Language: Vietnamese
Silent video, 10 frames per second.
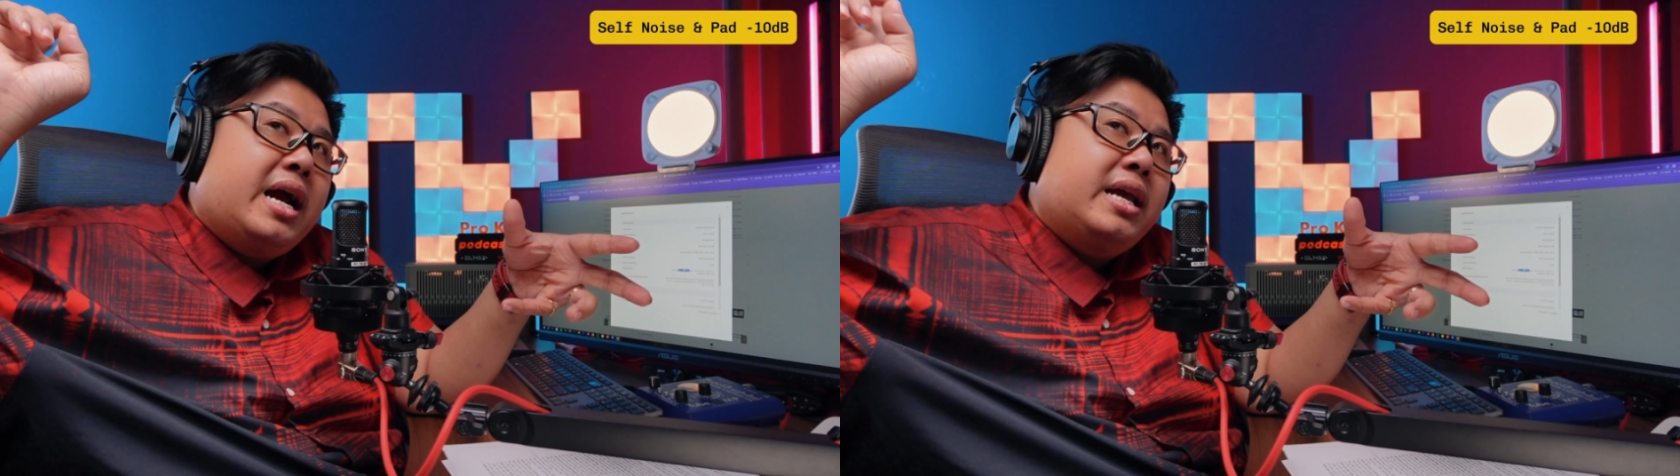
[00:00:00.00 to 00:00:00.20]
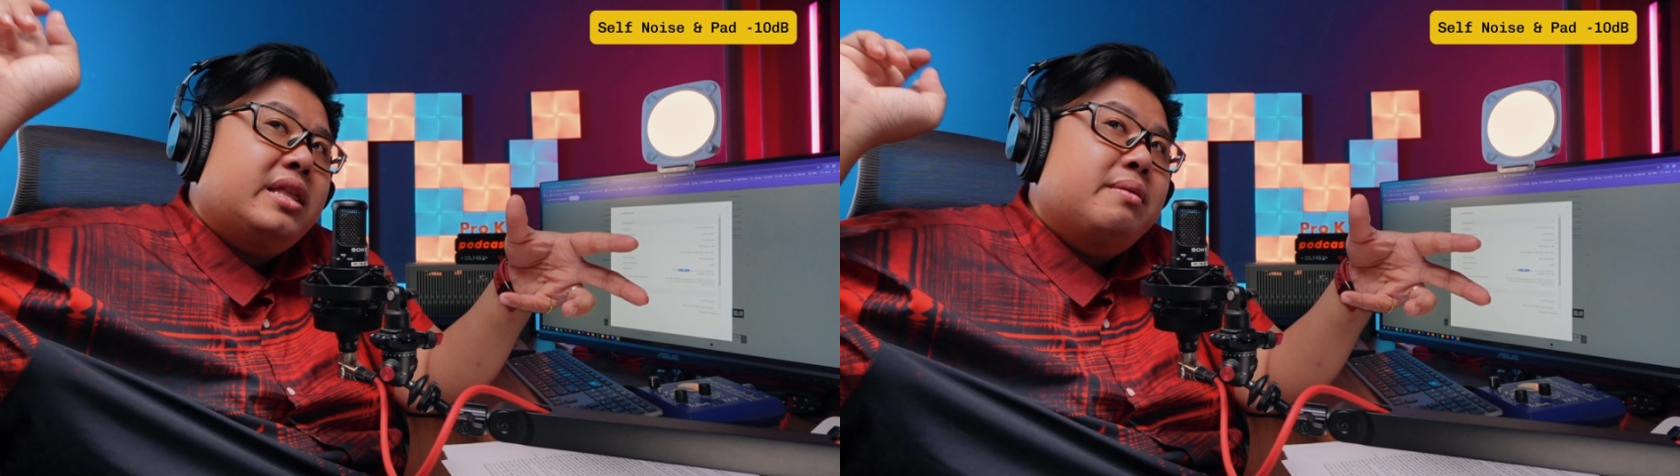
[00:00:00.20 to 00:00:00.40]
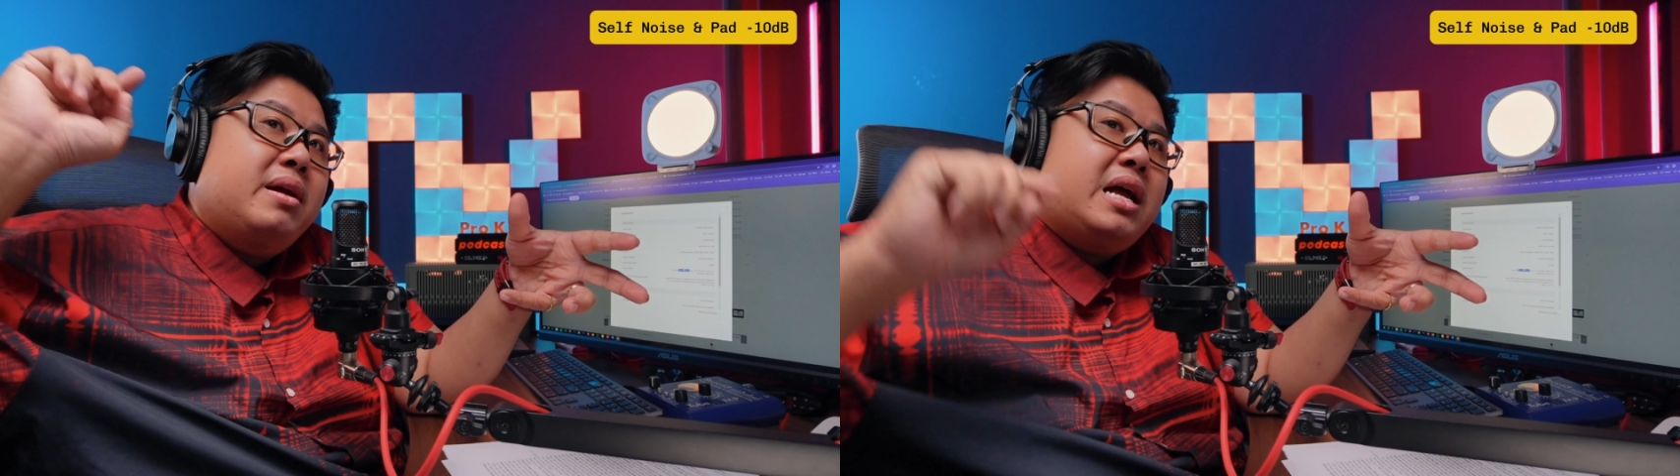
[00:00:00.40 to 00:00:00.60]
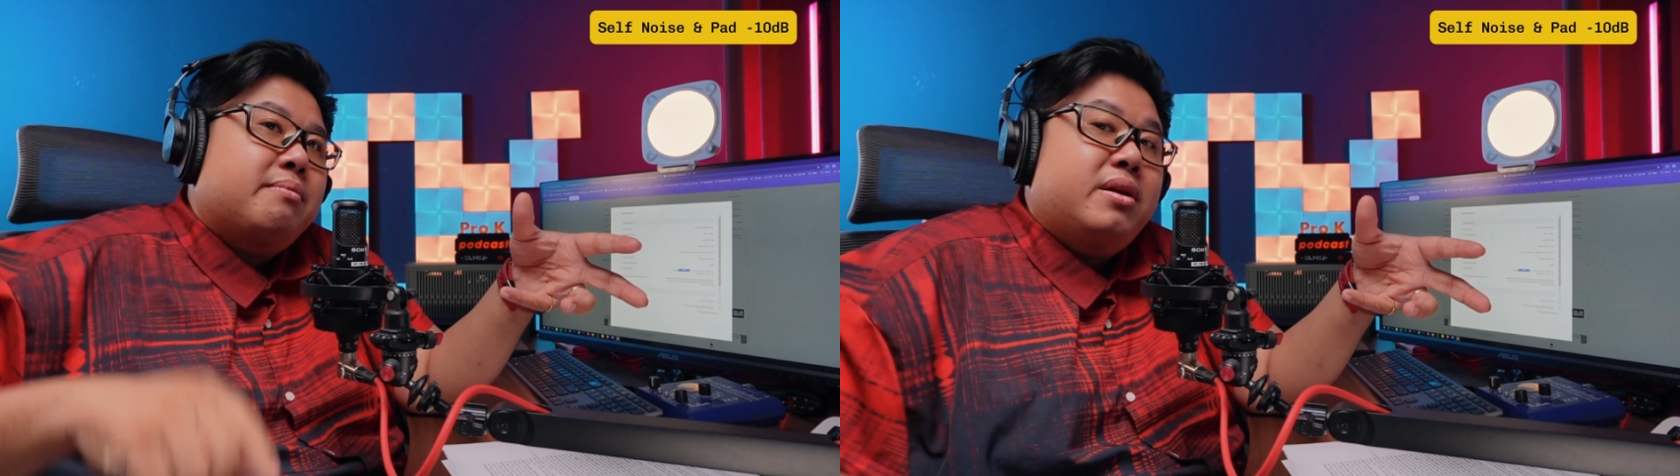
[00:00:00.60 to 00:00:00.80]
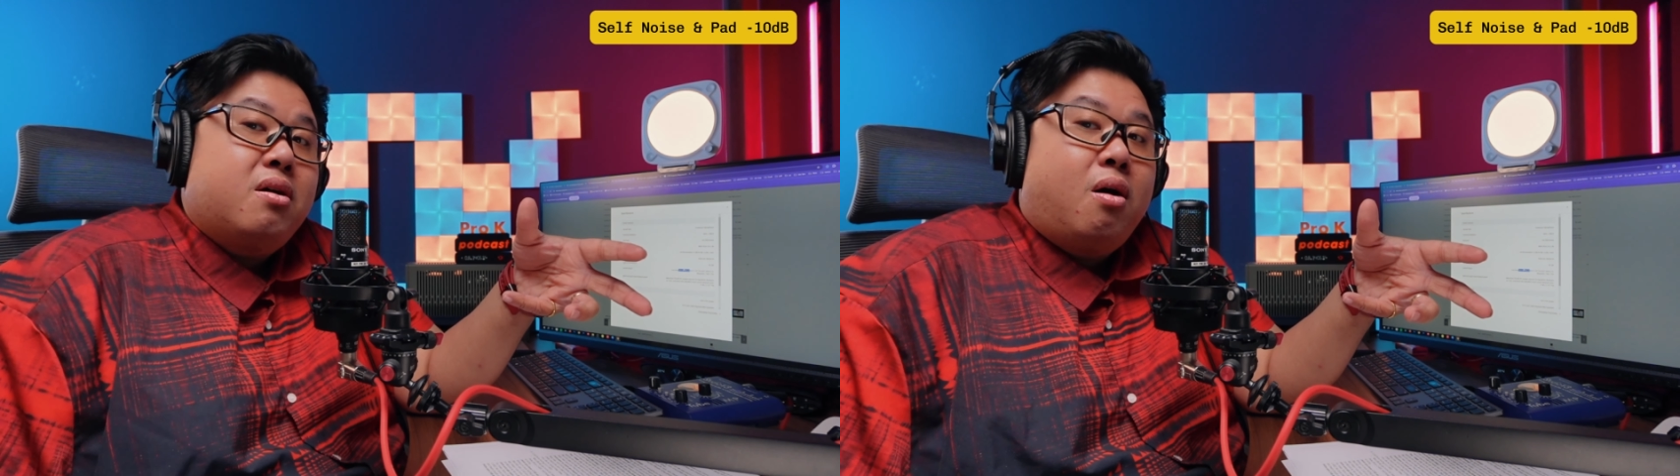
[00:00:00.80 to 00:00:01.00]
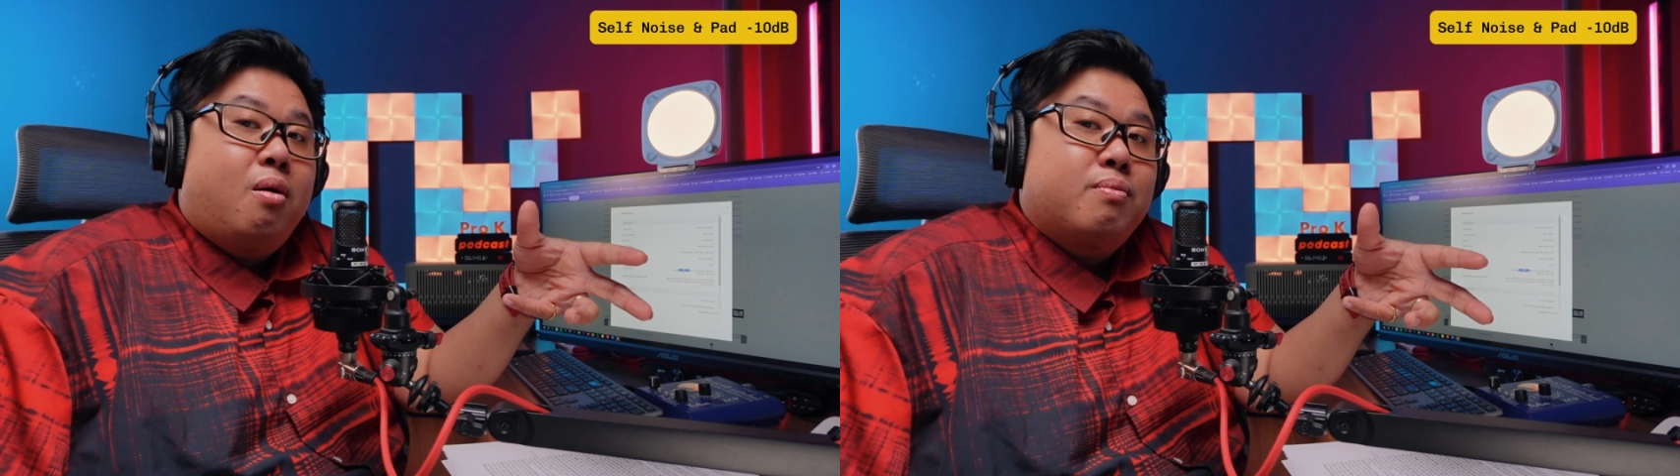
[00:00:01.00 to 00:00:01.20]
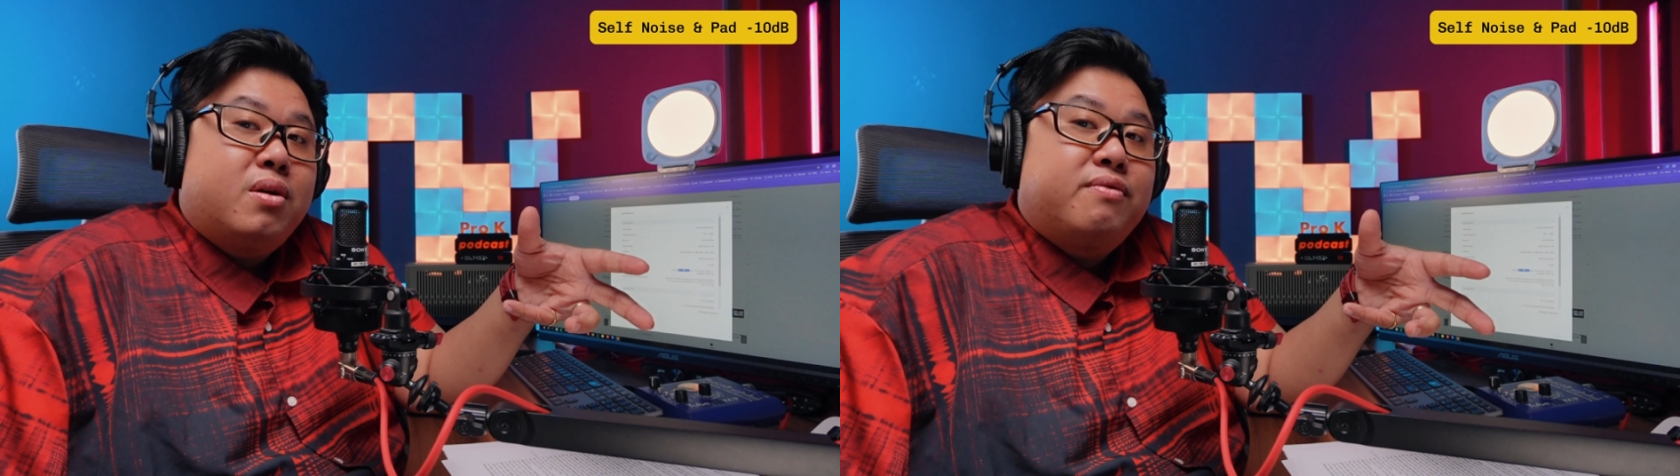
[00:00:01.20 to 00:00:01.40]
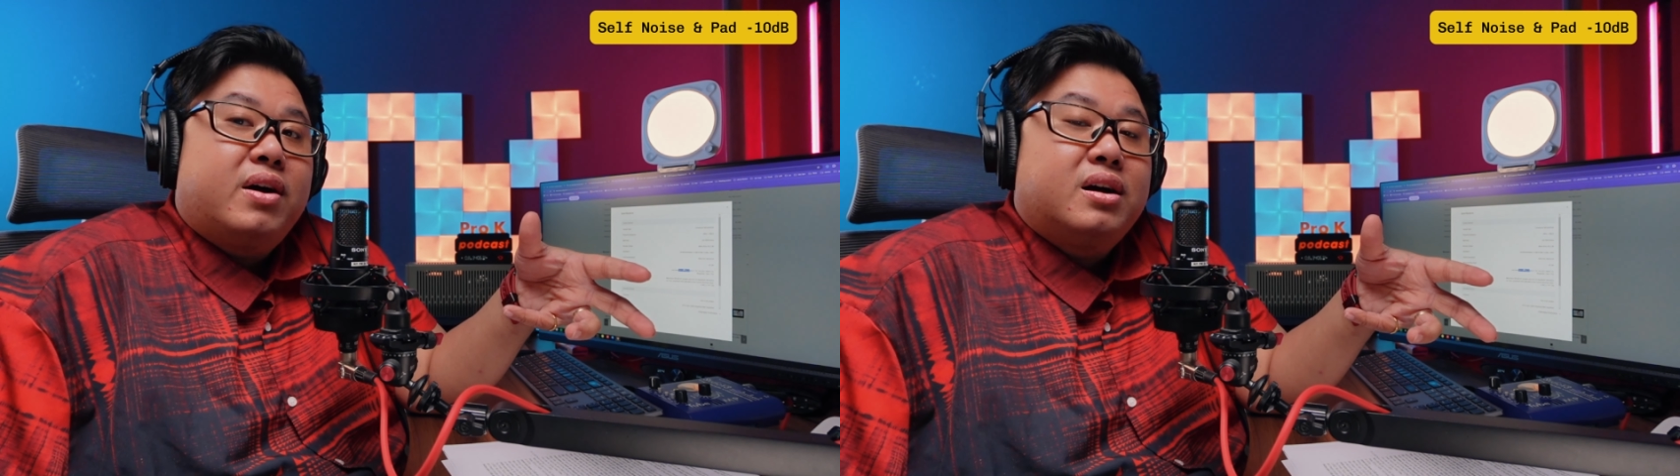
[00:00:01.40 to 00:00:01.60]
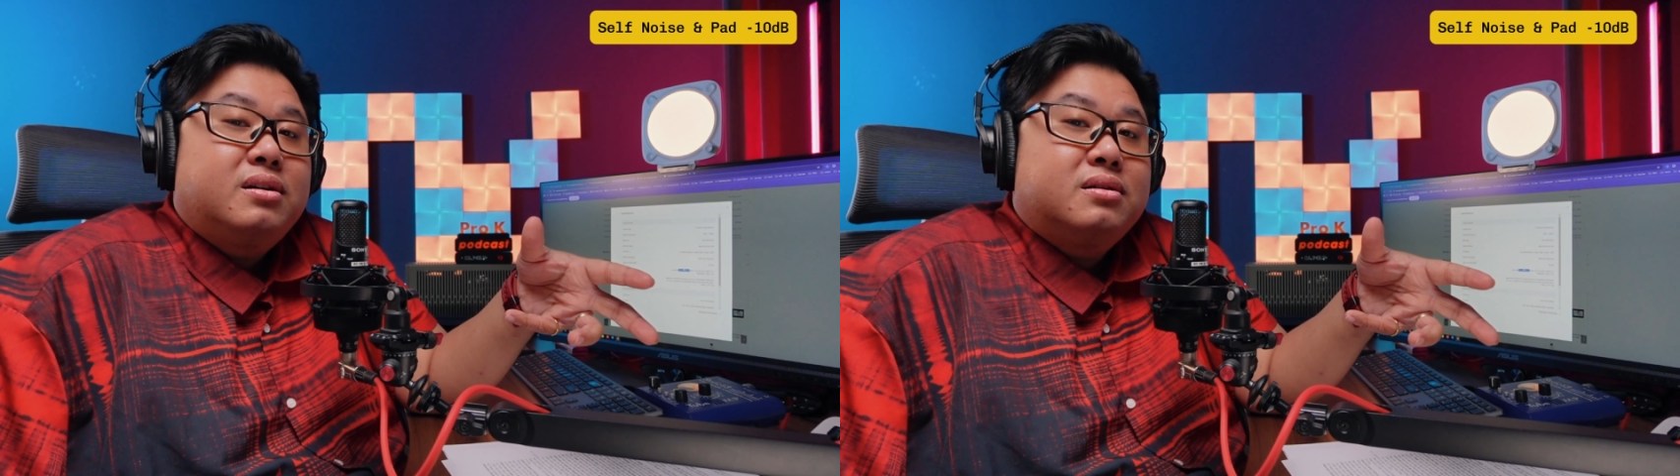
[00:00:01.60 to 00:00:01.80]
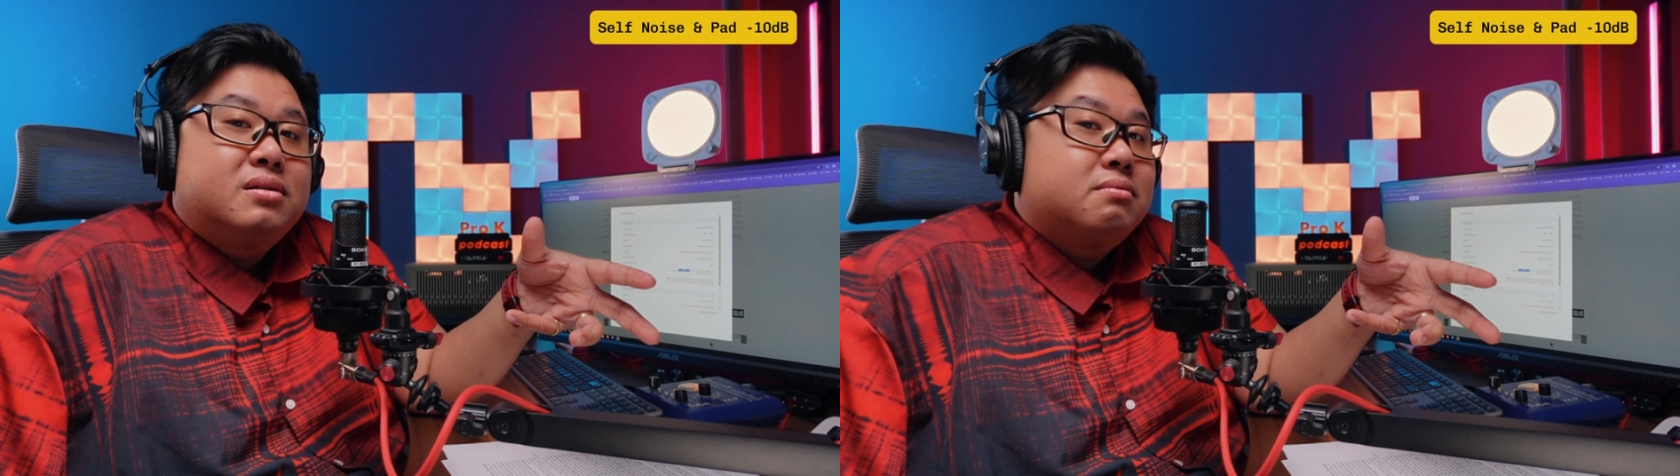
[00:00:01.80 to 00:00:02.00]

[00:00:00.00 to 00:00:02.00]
cái tiếng máy lạnh mình nó ồn nó vẫn